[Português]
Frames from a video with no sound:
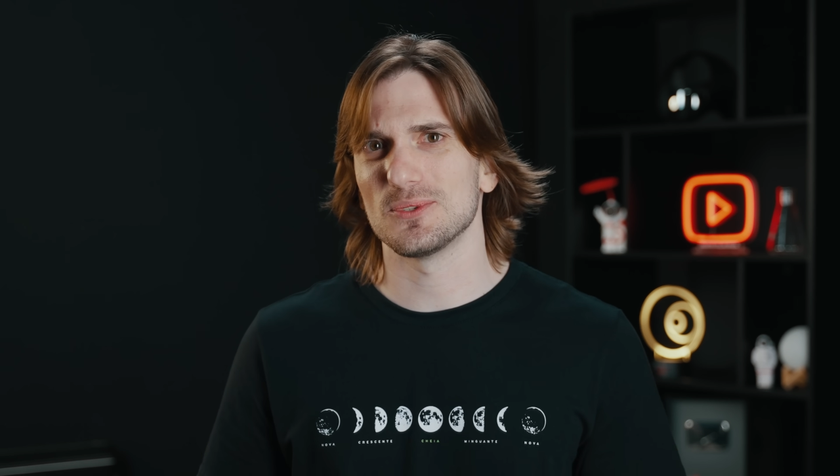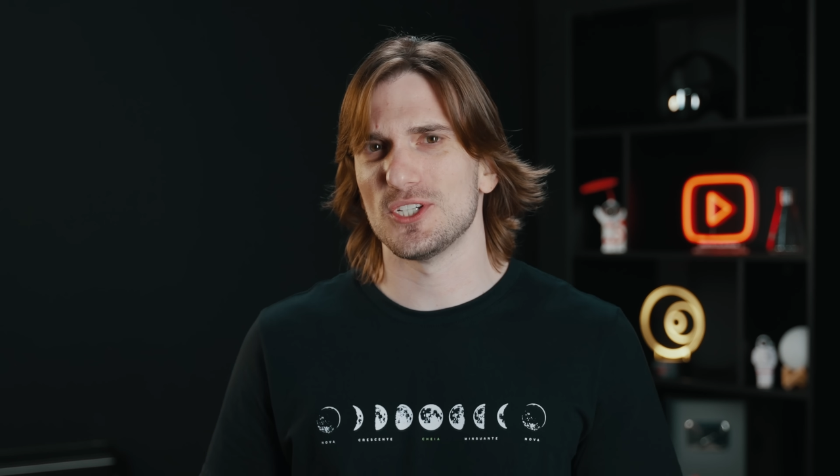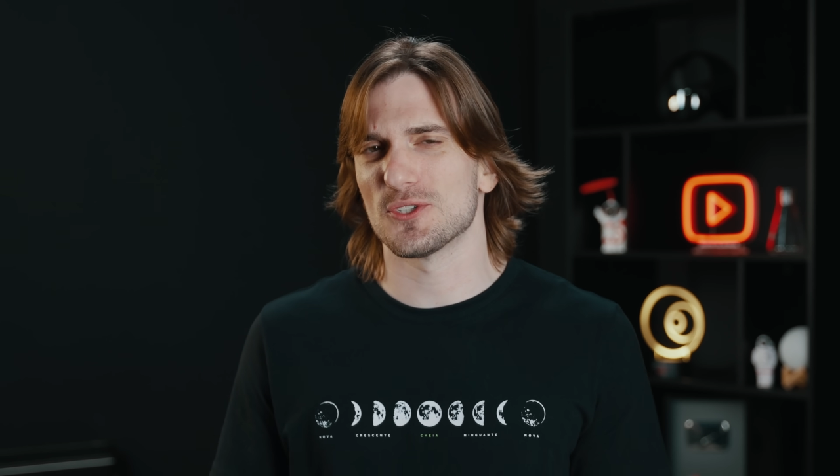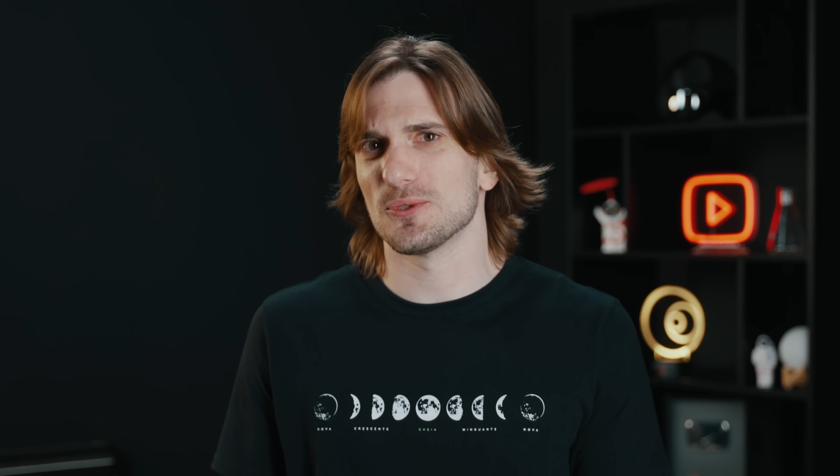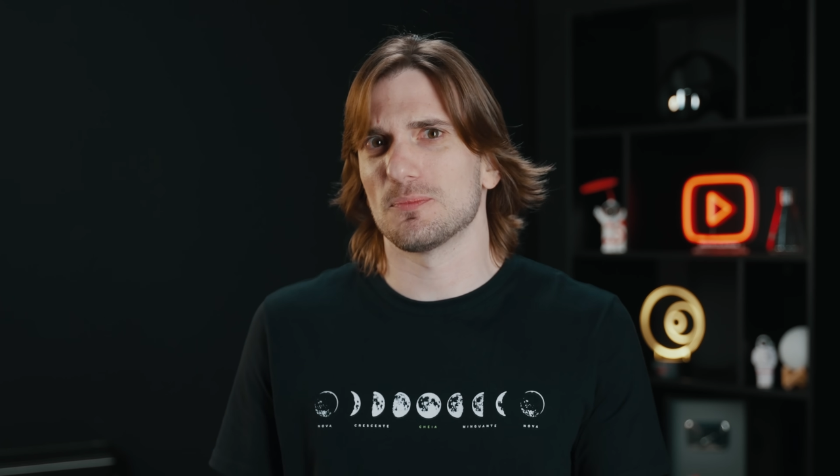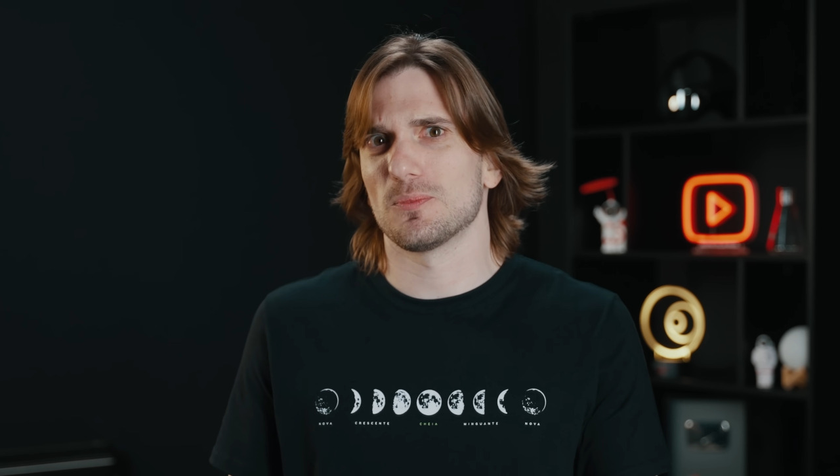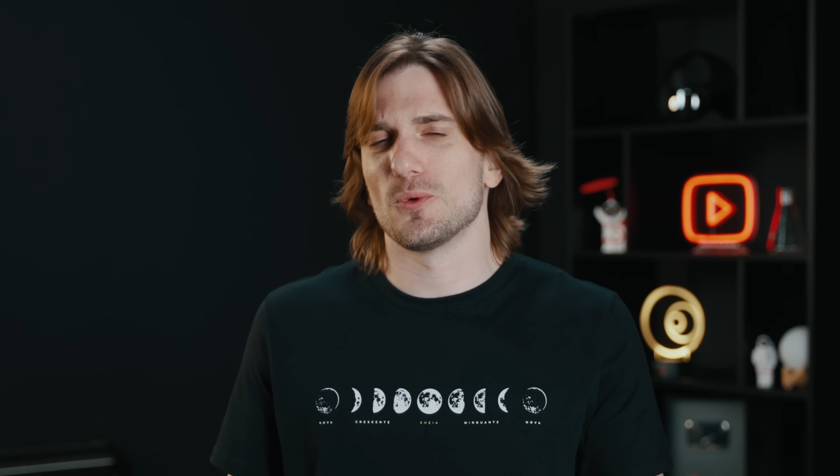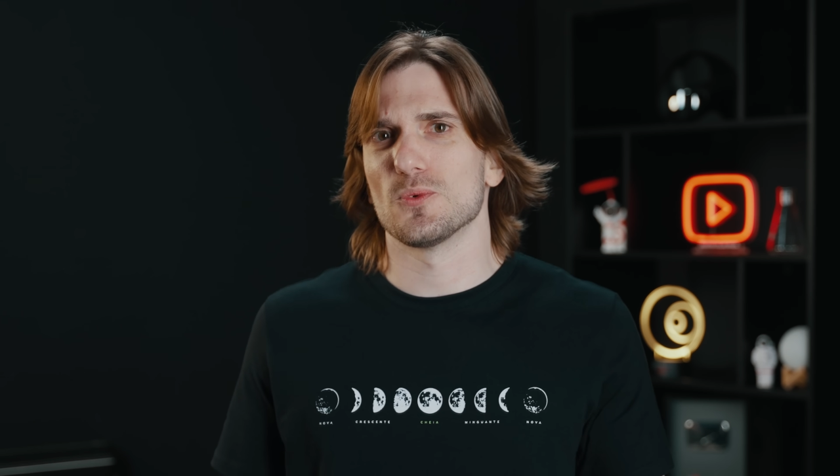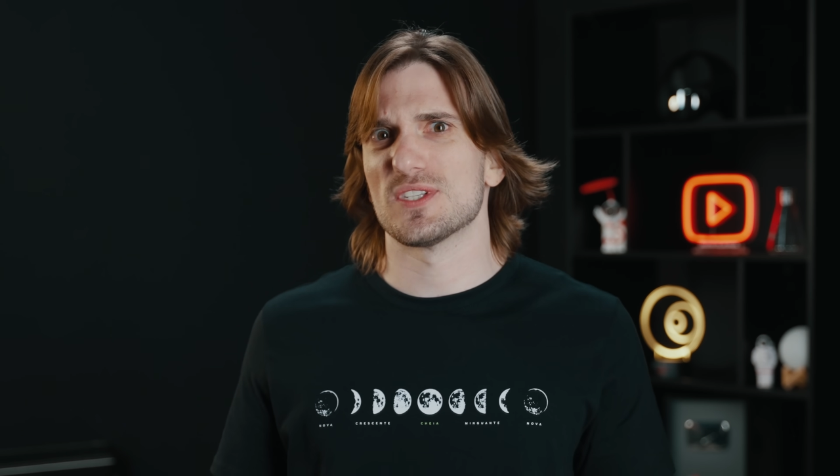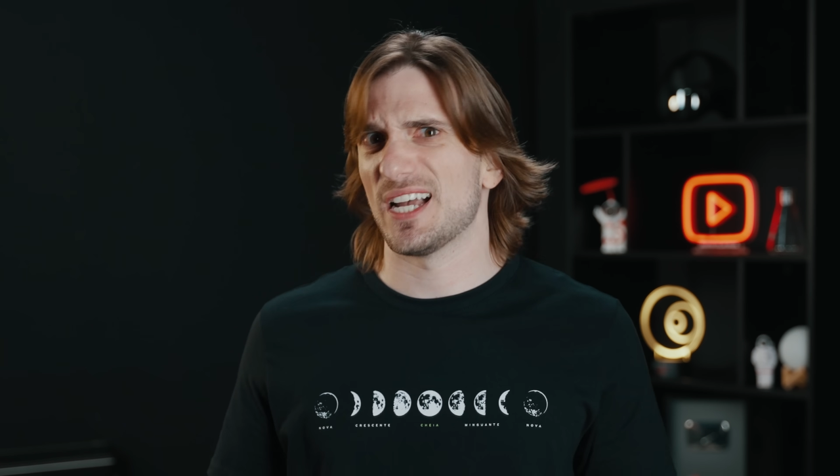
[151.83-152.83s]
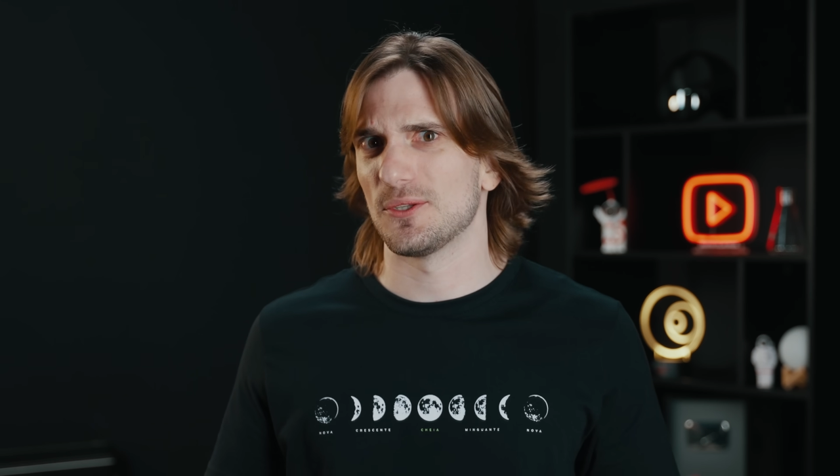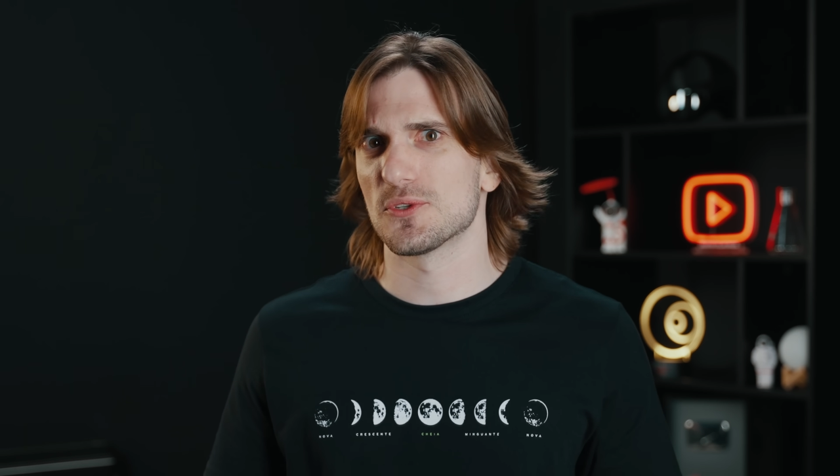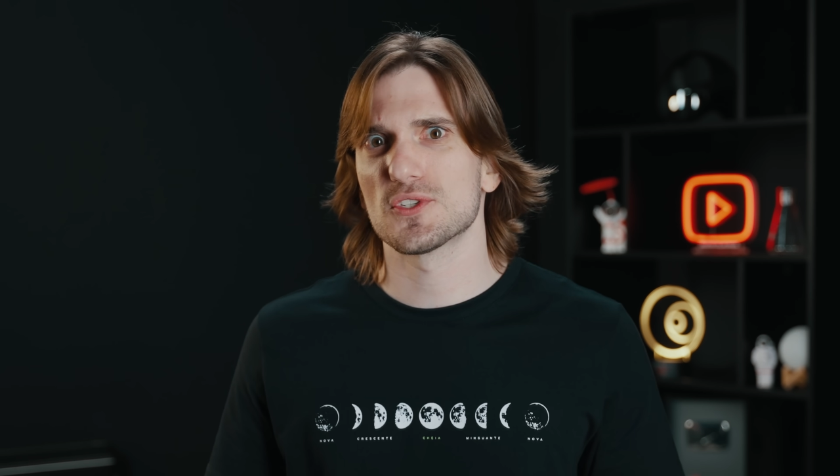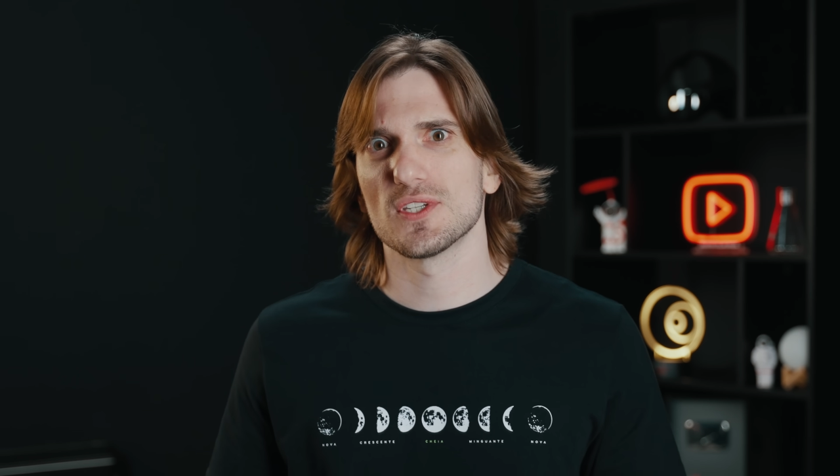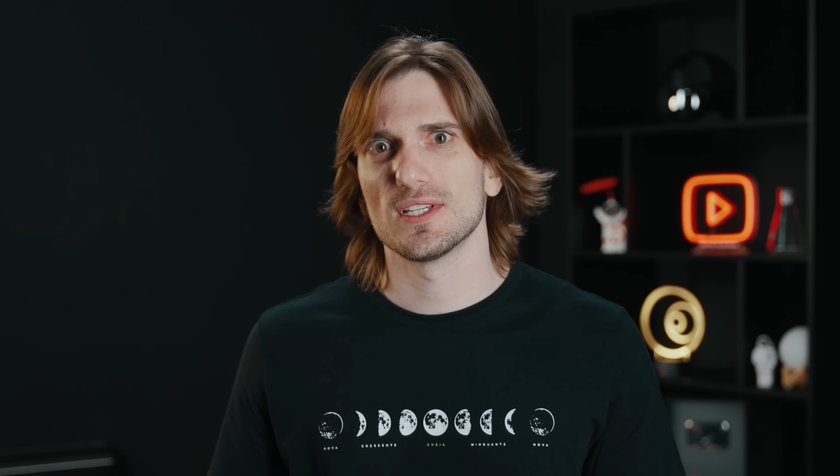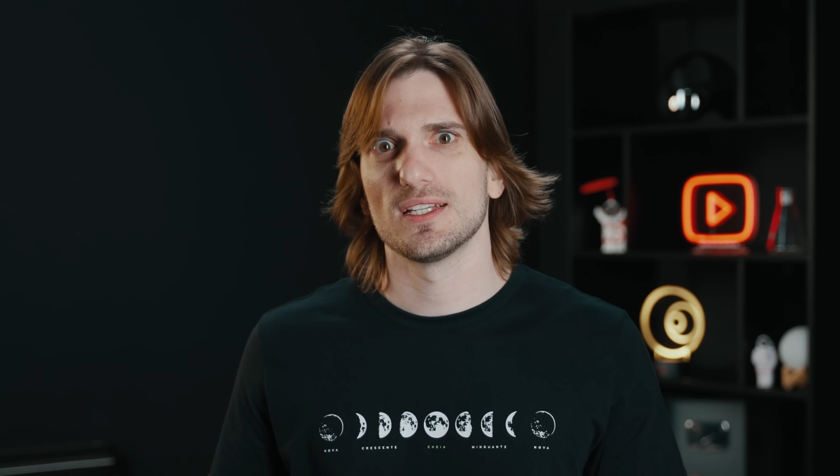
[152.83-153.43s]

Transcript: disso com os anos?